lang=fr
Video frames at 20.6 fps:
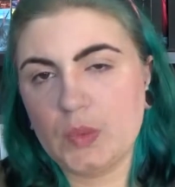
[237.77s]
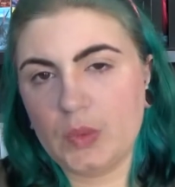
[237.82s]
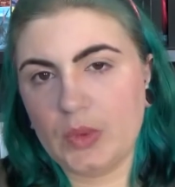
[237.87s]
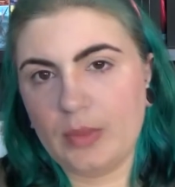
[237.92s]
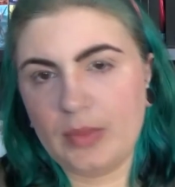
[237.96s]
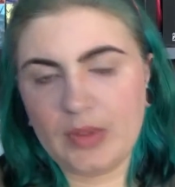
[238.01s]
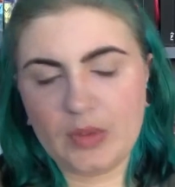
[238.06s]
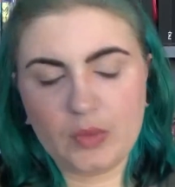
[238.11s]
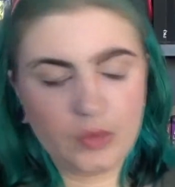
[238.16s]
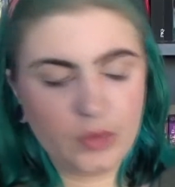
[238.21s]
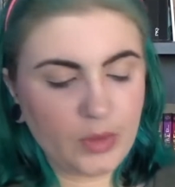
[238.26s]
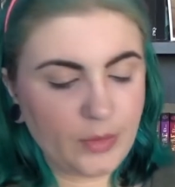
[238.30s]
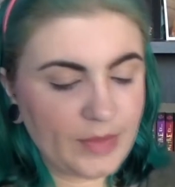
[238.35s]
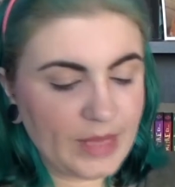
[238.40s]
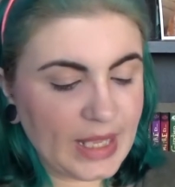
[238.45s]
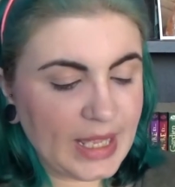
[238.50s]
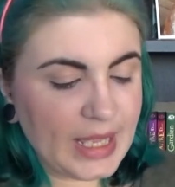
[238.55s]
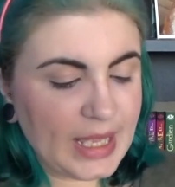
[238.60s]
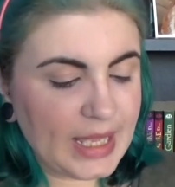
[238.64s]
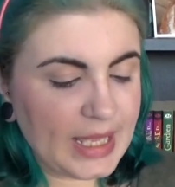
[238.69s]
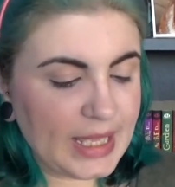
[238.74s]
d'habitude.
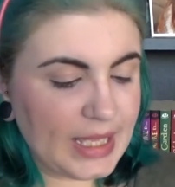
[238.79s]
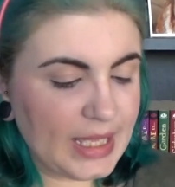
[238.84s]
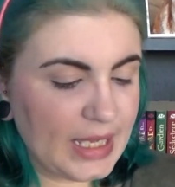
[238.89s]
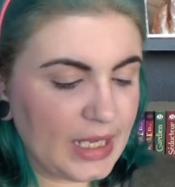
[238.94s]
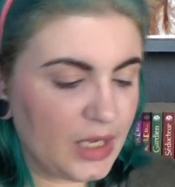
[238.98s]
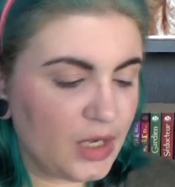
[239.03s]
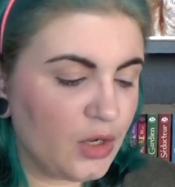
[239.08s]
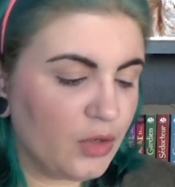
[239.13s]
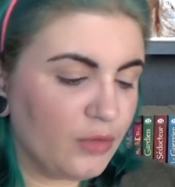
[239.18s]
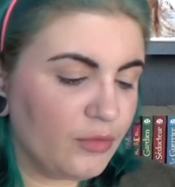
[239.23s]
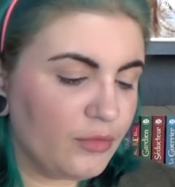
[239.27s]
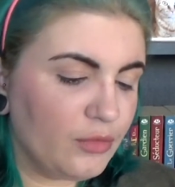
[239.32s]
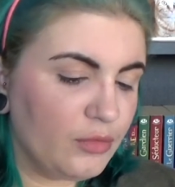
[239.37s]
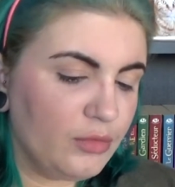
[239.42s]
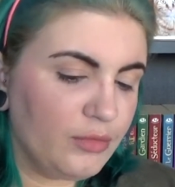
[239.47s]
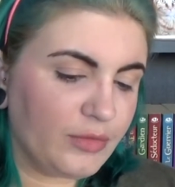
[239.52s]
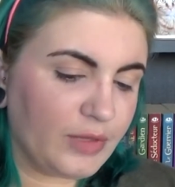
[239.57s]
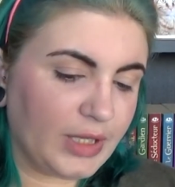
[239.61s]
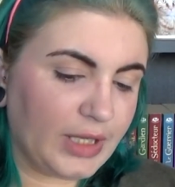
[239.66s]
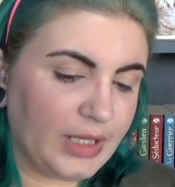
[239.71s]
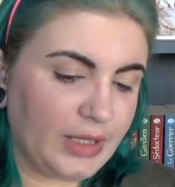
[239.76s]
Et quand vous
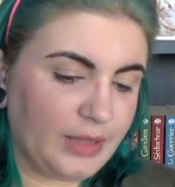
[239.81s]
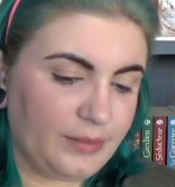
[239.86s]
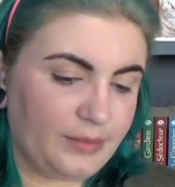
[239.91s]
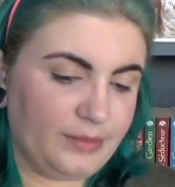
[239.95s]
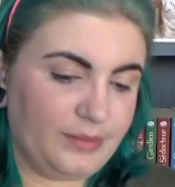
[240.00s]
l'ouvrez,